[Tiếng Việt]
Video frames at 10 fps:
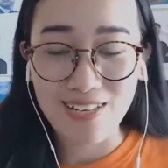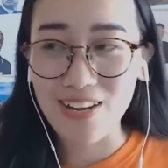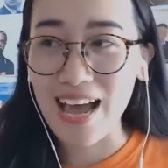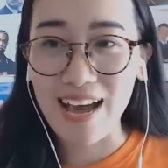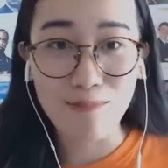
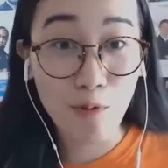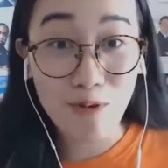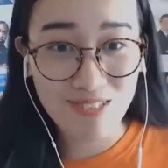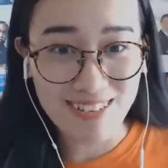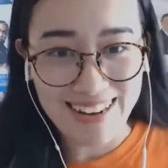đó là
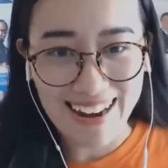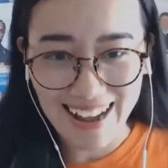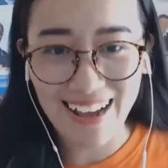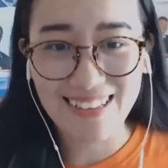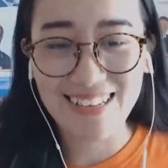bô rửa đa
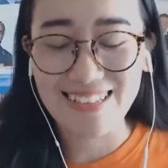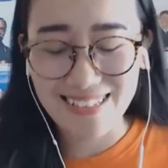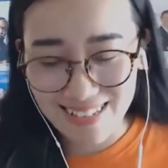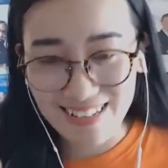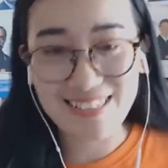năng thì
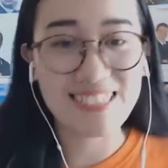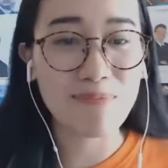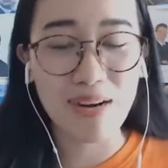chắc chắn là sẽ ra